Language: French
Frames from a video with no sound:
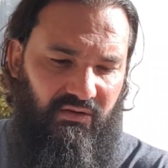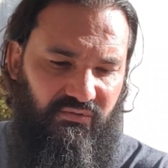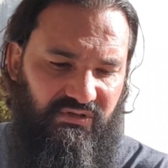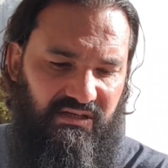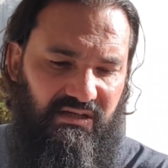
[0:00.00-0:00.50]

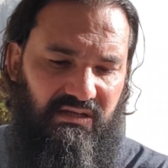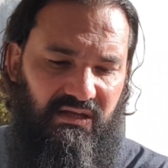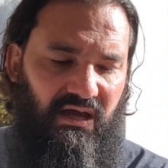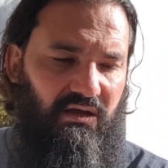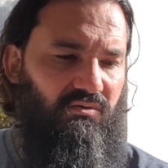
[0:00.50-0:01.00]
Vous êtes guidés,
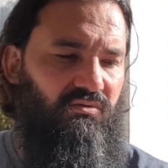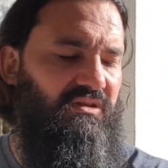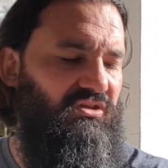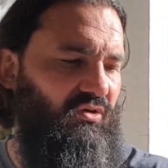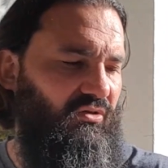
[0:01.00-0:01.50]
il y a
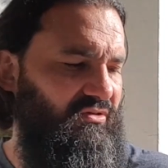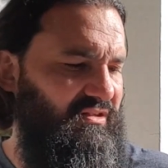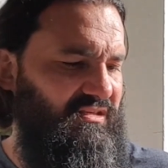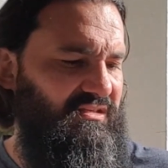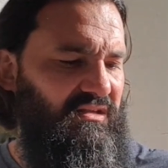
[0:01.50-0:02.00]
une histoire de
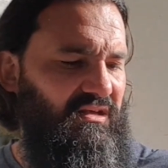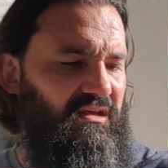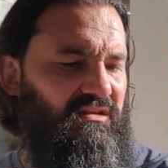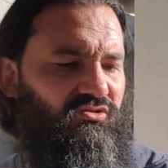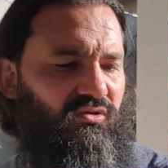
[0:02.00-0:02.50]
destinée, il y
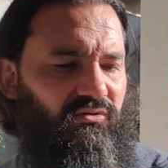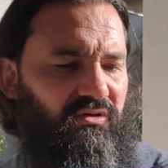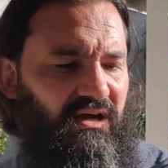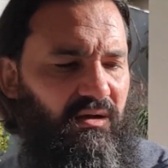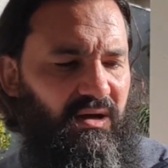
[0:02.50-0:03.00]
a une histoire de
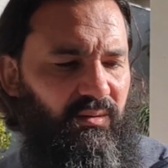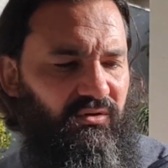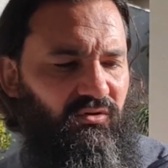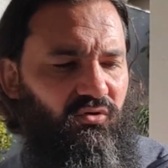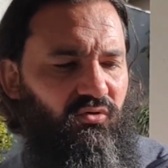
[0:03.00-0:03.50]
karma
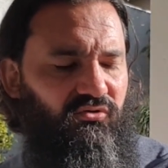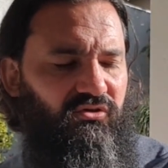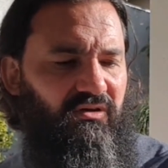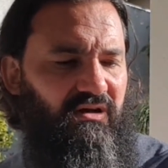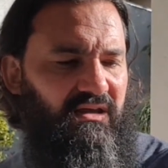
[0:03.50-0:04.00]
pendant
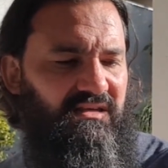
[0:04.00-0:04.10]
longtemps là.